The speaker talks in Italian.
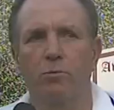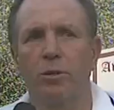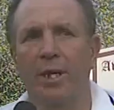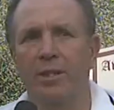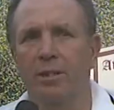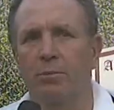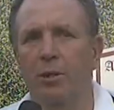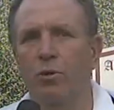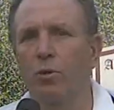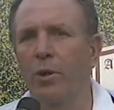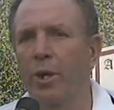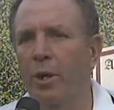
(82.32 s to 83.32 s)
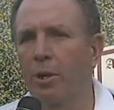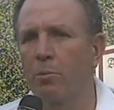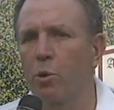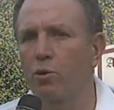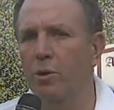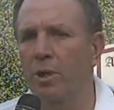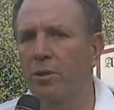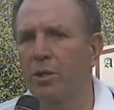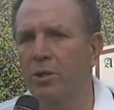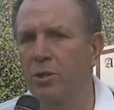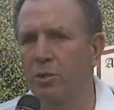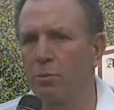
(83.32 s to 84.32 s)
test per noi
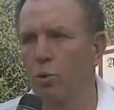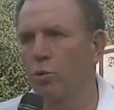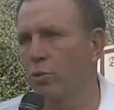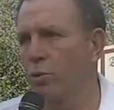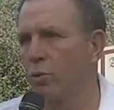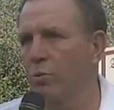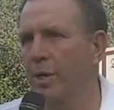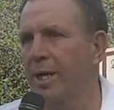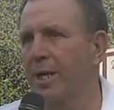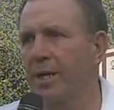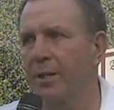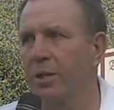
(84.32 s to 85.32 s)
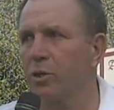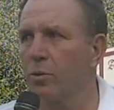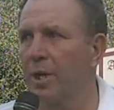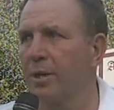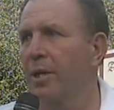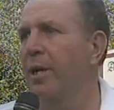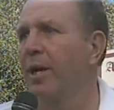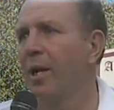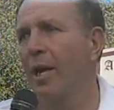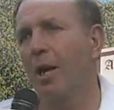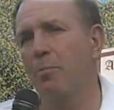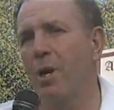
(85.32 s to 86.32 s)
importantissimo contro una grande squadra.
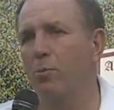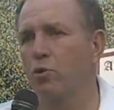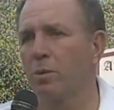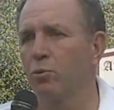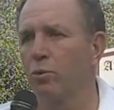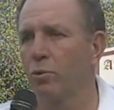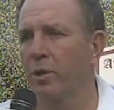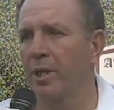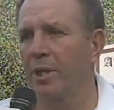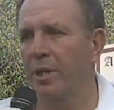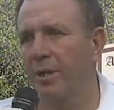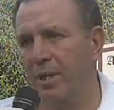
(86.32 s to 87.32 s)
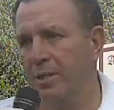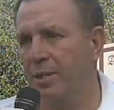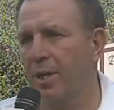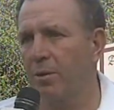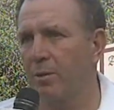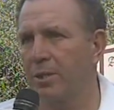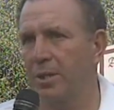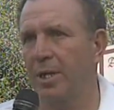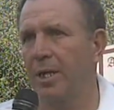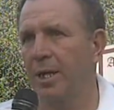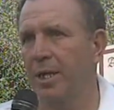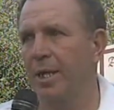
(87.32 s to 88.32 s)
Abbiamo saputo tenere testa a
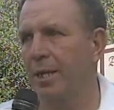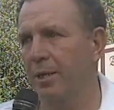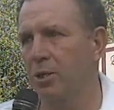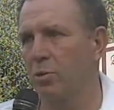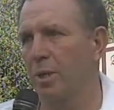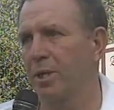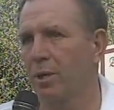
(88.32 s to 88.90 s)
questa grande squadra